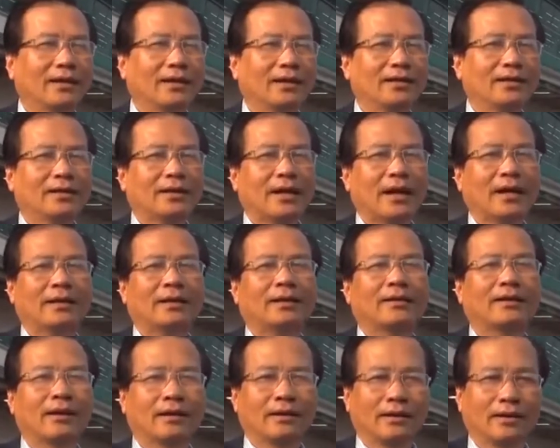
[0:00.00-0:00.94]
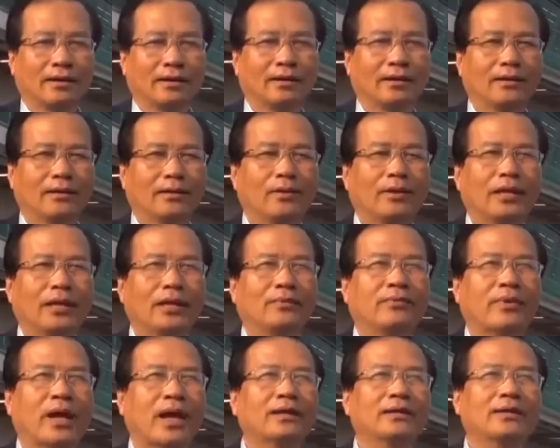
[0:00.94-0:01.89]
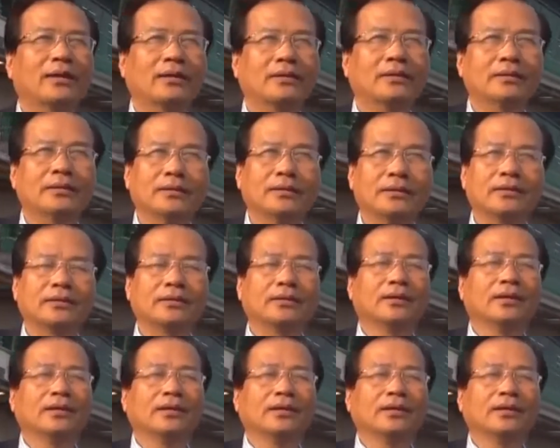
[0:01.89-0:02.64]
Cái thứ hai là rừng, có nghĩa là phải giữ được